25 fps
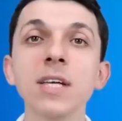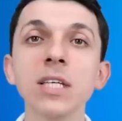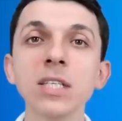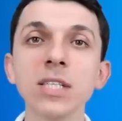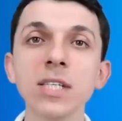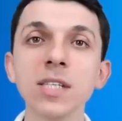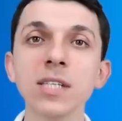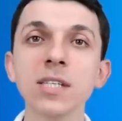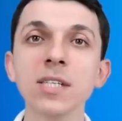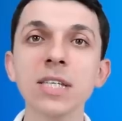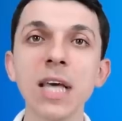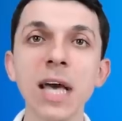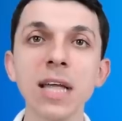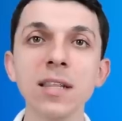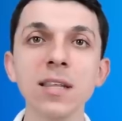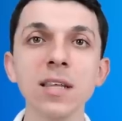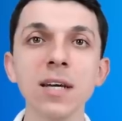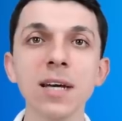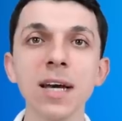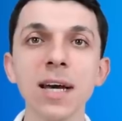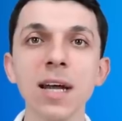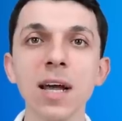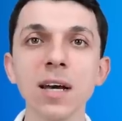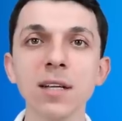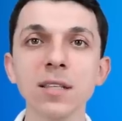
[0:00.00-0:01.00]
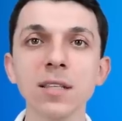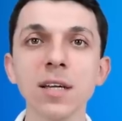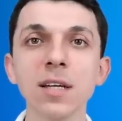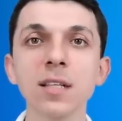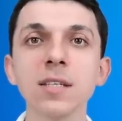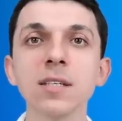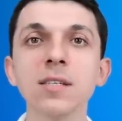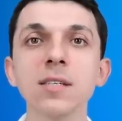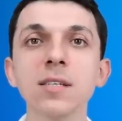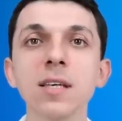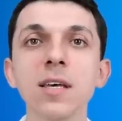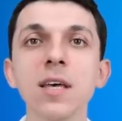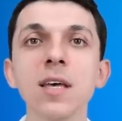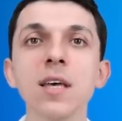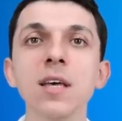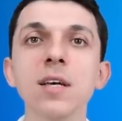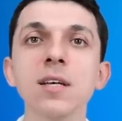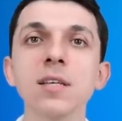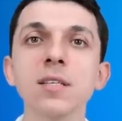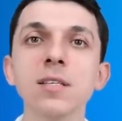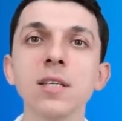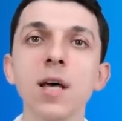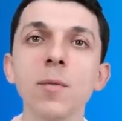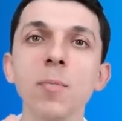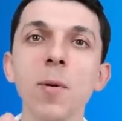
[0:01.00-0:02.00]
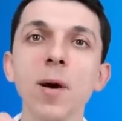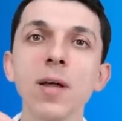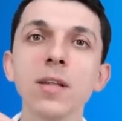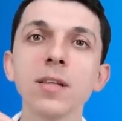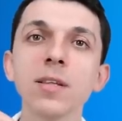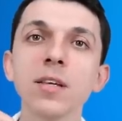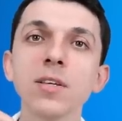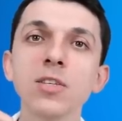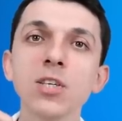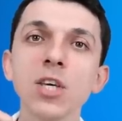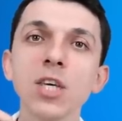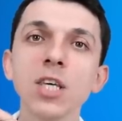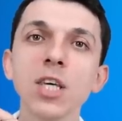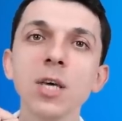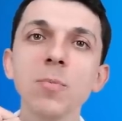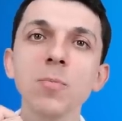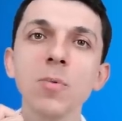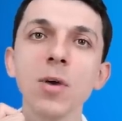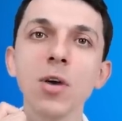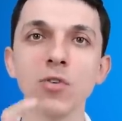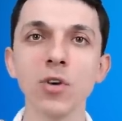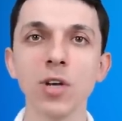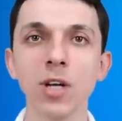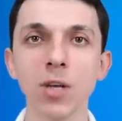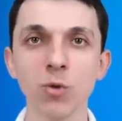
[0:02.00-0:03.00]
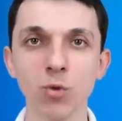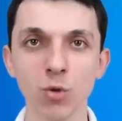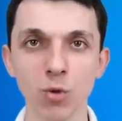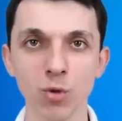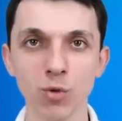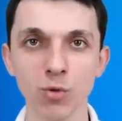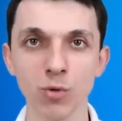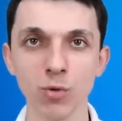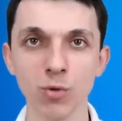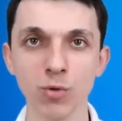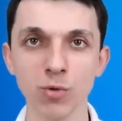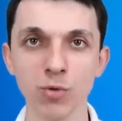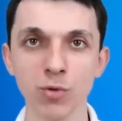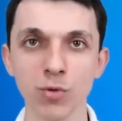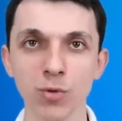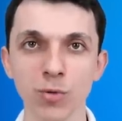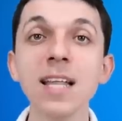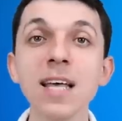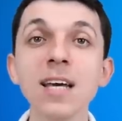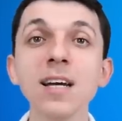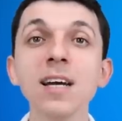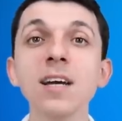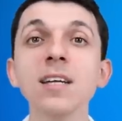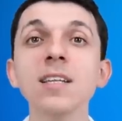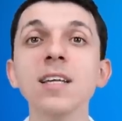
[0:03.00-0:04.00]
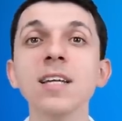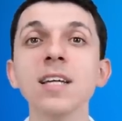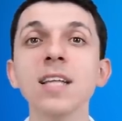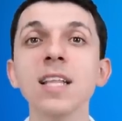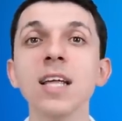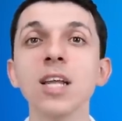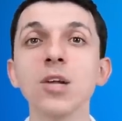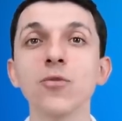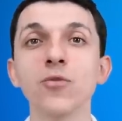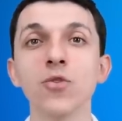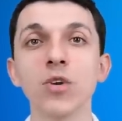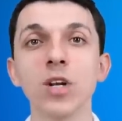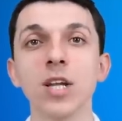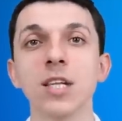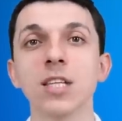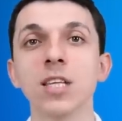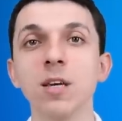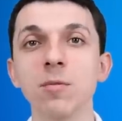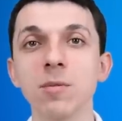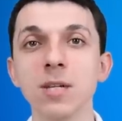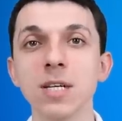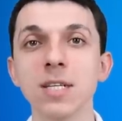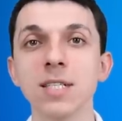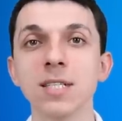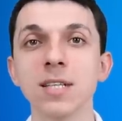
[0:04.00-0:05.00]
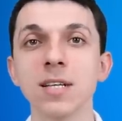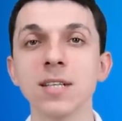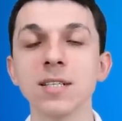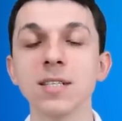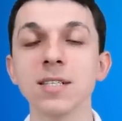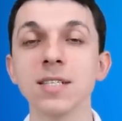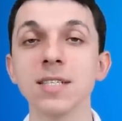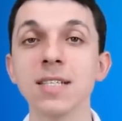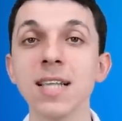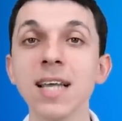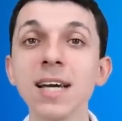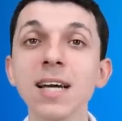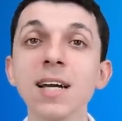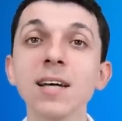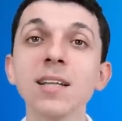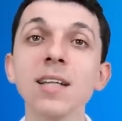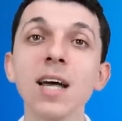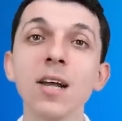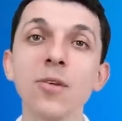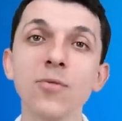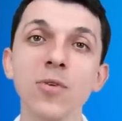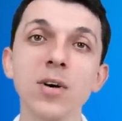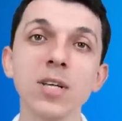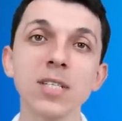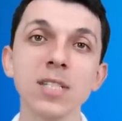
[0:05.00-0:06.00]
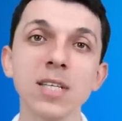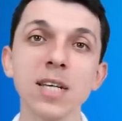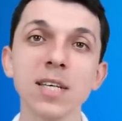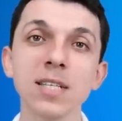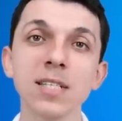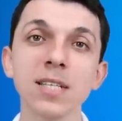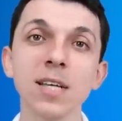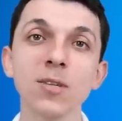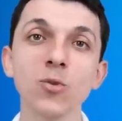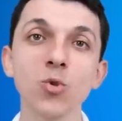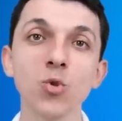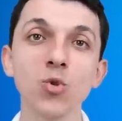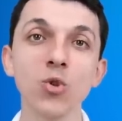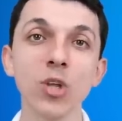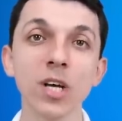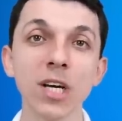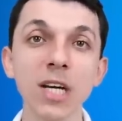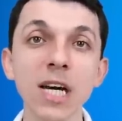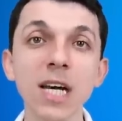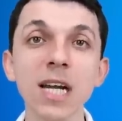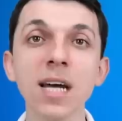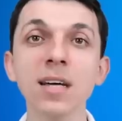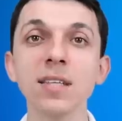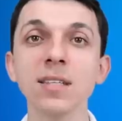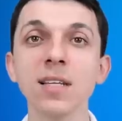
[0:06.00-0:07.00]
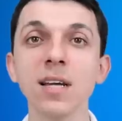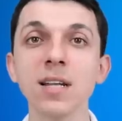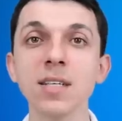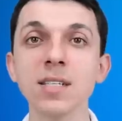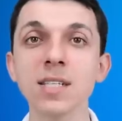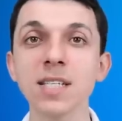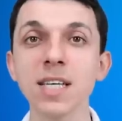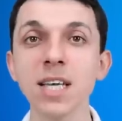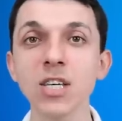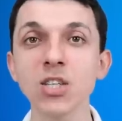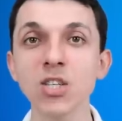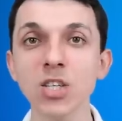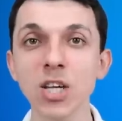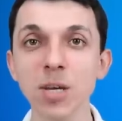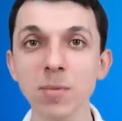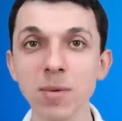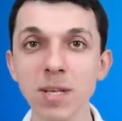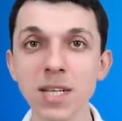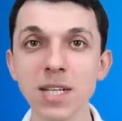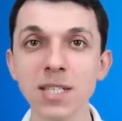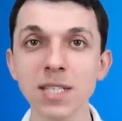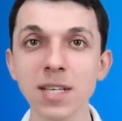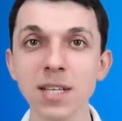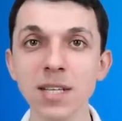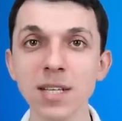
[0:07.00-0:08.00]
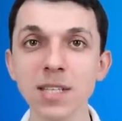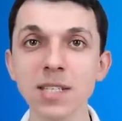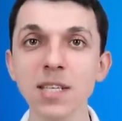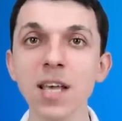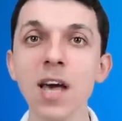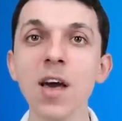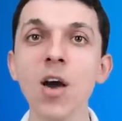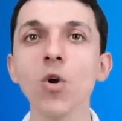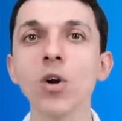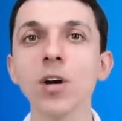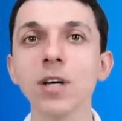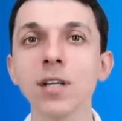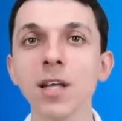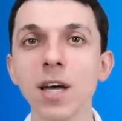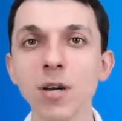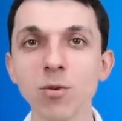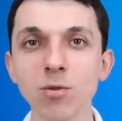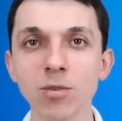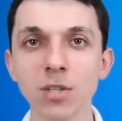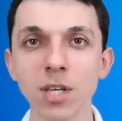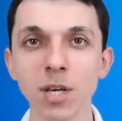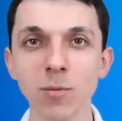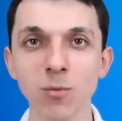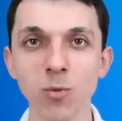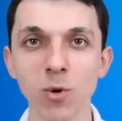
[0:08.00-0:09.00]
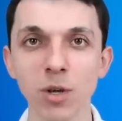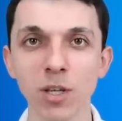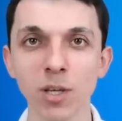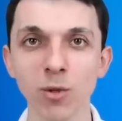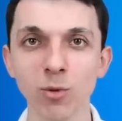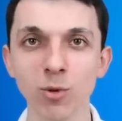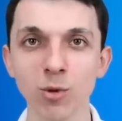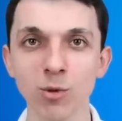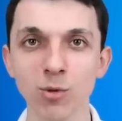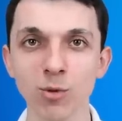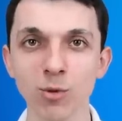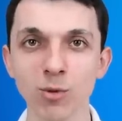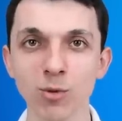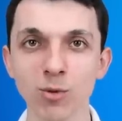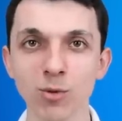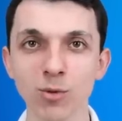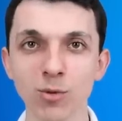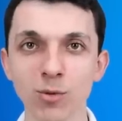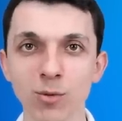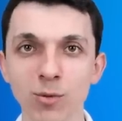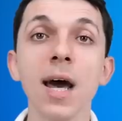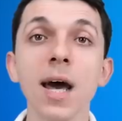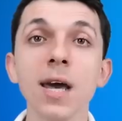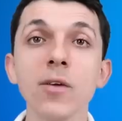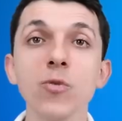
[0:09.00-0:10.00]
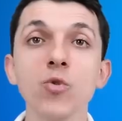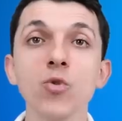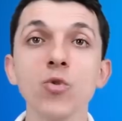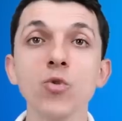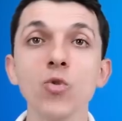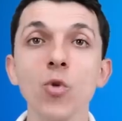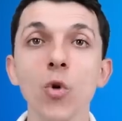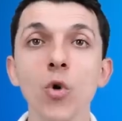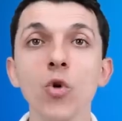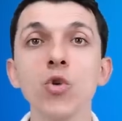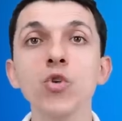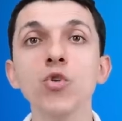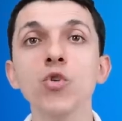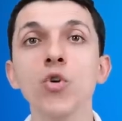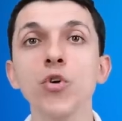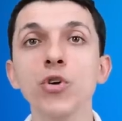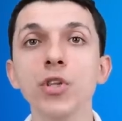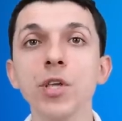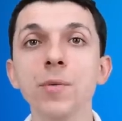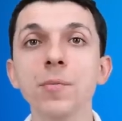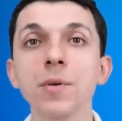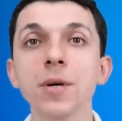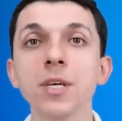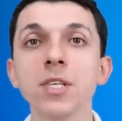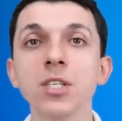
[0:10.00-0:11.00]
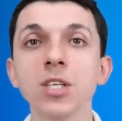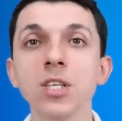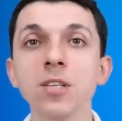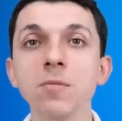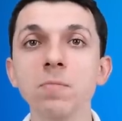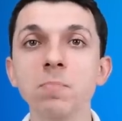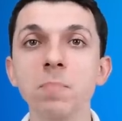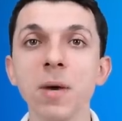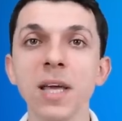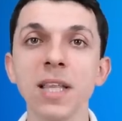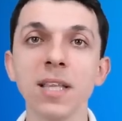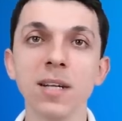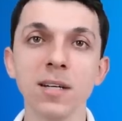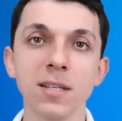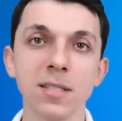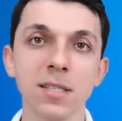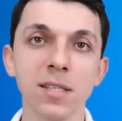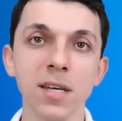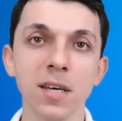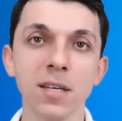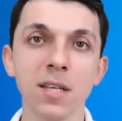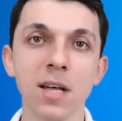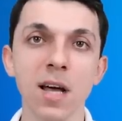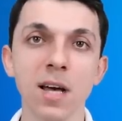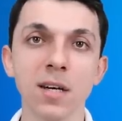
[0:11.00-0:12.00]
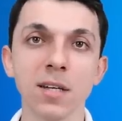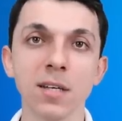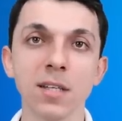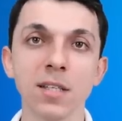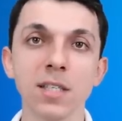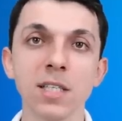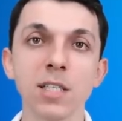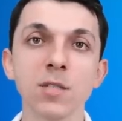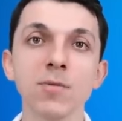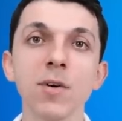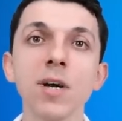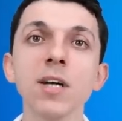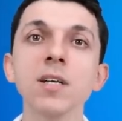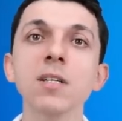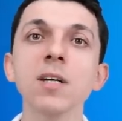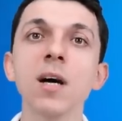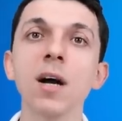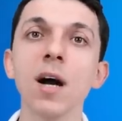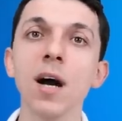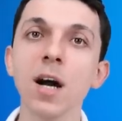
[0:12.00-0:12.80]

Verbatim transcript: ve siz kendi karakterinizi sapanla çekip fırlatıyorsunuz. Ne kadar ileri fırlatabilirseniz, ne kadar fazla insanın önüne karakterinizi geçirebilirseniz o kadar yüksek puan alıyorsunuz. Her gün oyunu oynamak için belirli sayıda hakkınız var.